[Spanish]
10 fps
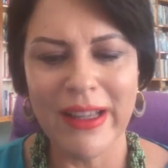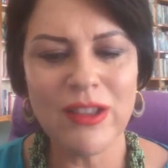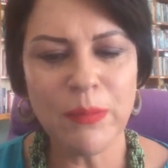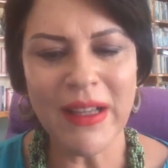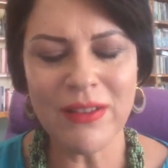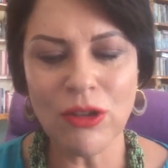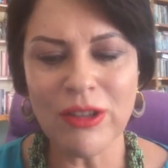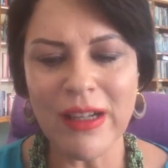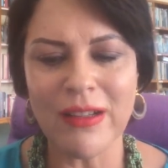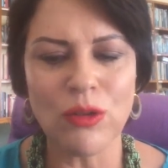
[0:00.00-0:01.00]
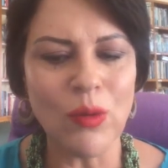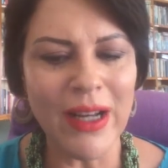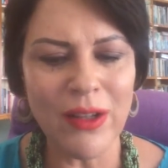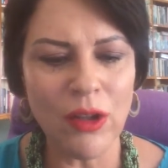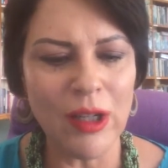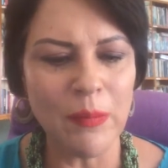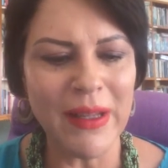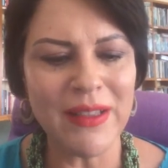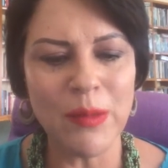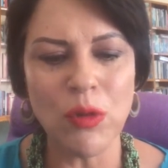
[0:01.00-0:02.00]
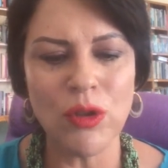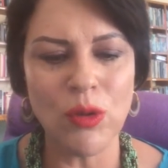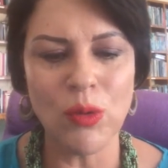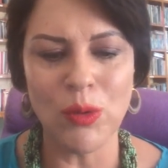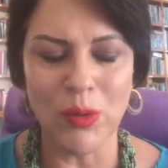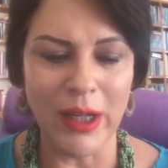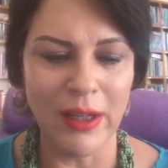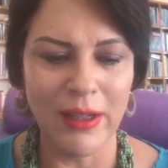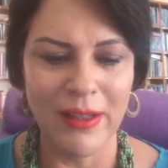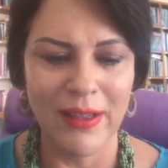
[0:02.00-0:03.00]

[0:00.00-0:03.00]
espacios de resguardo del patrimonio cultural.